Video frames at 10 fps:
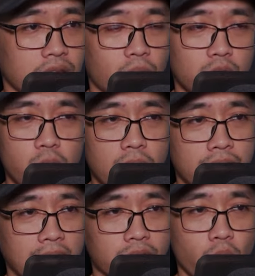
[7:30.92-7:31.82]
Nhất là
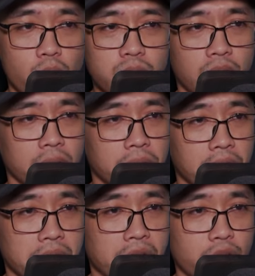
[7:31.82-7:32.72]
ý định dịch chuyển của
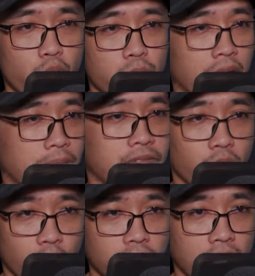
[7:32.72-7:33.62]
hắn, ý niệm
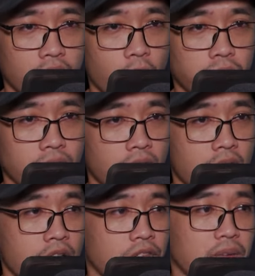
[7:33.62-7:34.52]
không gian cùng
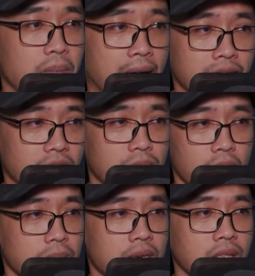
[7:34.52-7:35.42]
với trời đất chồng lên
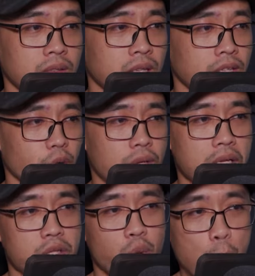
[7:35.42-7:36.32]
nhau,
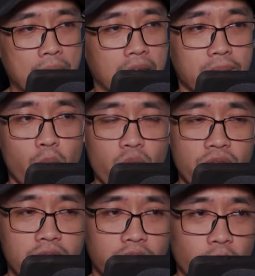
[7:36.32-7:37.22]
đem xúc địa thành thốn
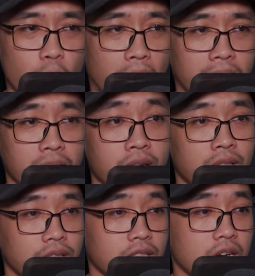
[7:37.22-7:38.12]
không ngừng thúc đẩy
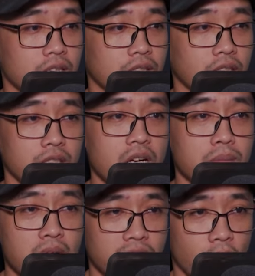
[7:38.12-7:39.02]
tới một biến hóa
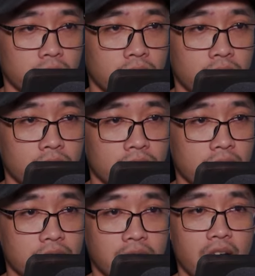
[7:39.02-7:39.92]
cực lớn.
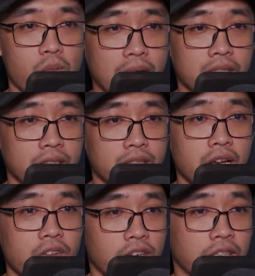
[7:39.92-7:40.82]
Ngay
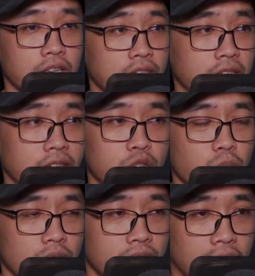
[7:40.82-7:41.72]
khi mở hai mắt
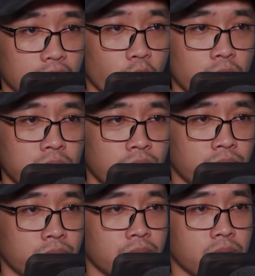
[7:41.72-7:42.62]
ra, trong hai
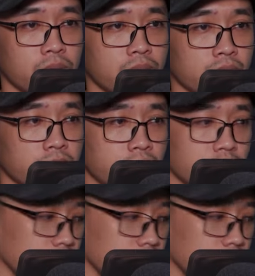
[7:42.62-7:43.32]
mắt Vương Lâm có mây